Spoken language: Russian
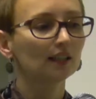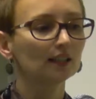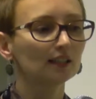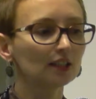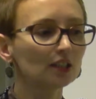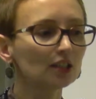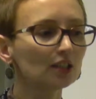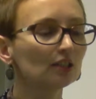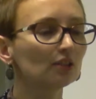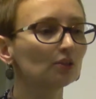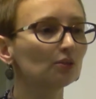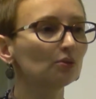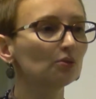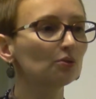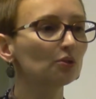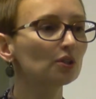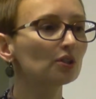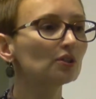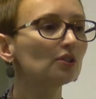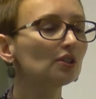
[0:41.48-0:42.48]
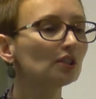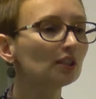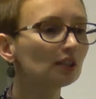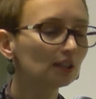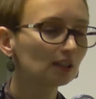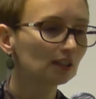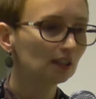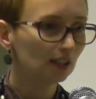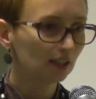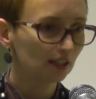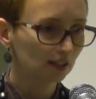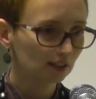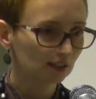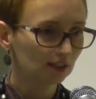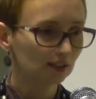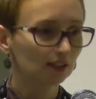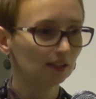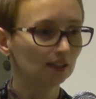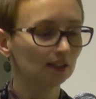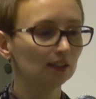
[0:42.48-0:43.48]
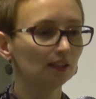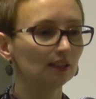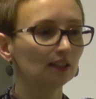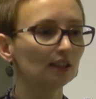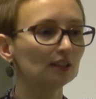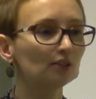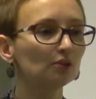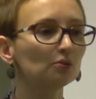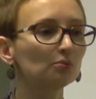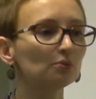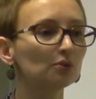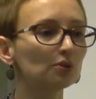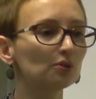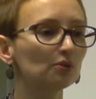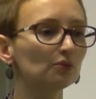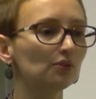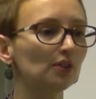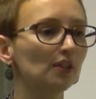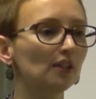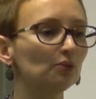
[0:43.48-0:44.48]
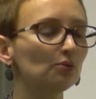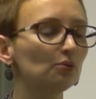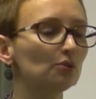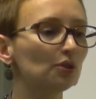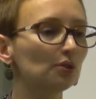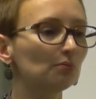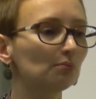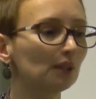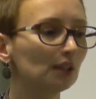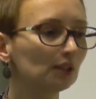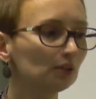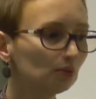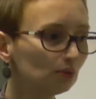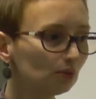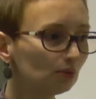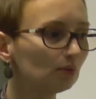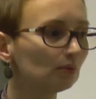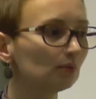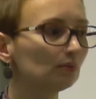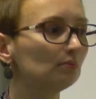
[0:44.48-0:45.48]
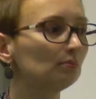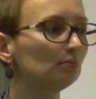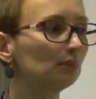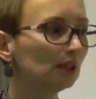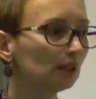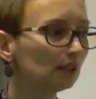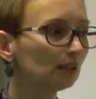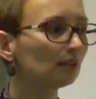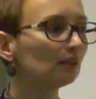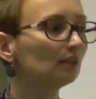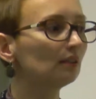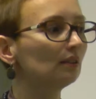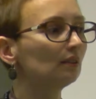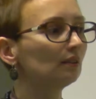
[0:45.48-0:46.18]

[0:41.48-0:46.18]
Конечно, нужен цикл лекций, и я думаю, что в следующем году мы э,